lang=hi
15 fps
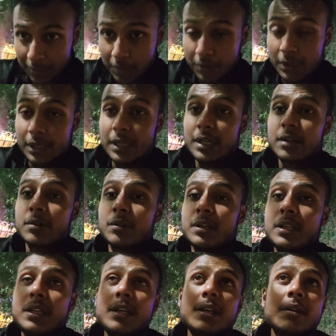भी हो गई है कोई
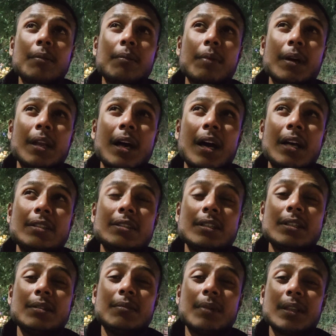नहीं पर आज
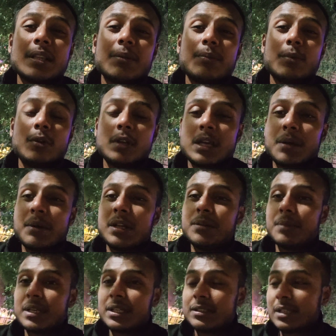मतलब पुल के बाद
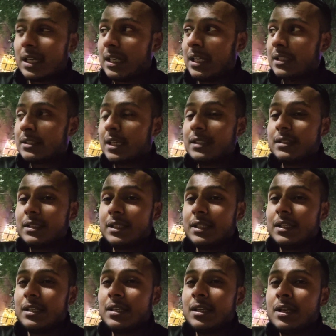मैंने सारी एक्सरसाइज की
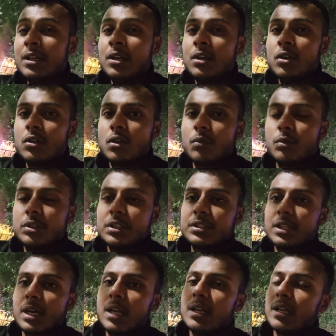तो मुझे
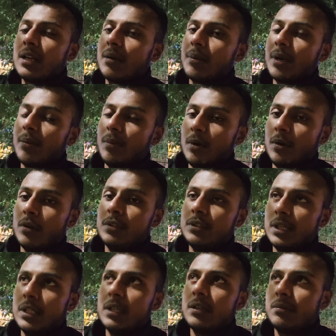स्ट्रगल करना पड़ा बहुत
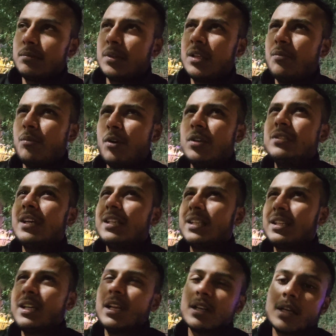ज़्यादा मतलब बहुत ज़्यादा
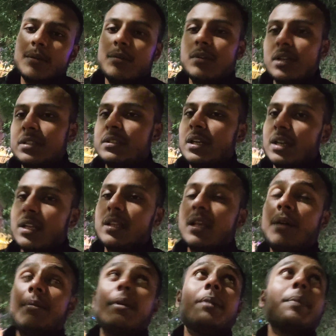नहीं हल्का फुल्का स्ट्रगल
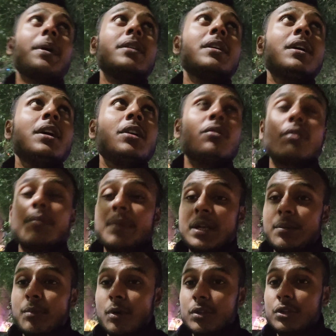था मेरे पर क्योंकि
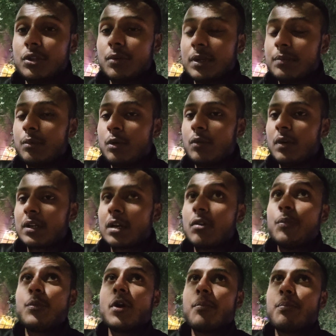मैंने बहुत दिनों बाद पुल वर्कआउट
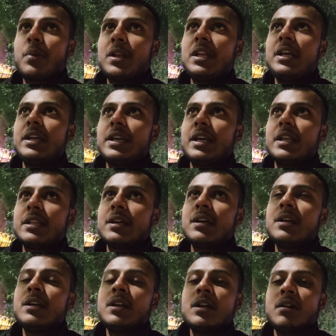प्रॉपरली किया था
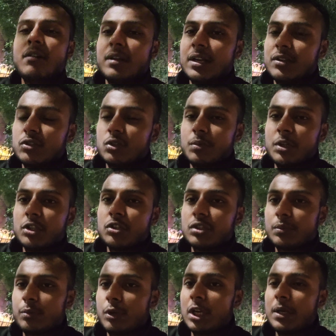वरना सुबह तो
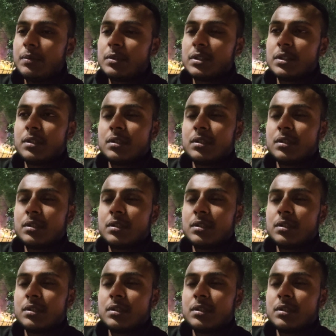सिर्फ पुलअप्स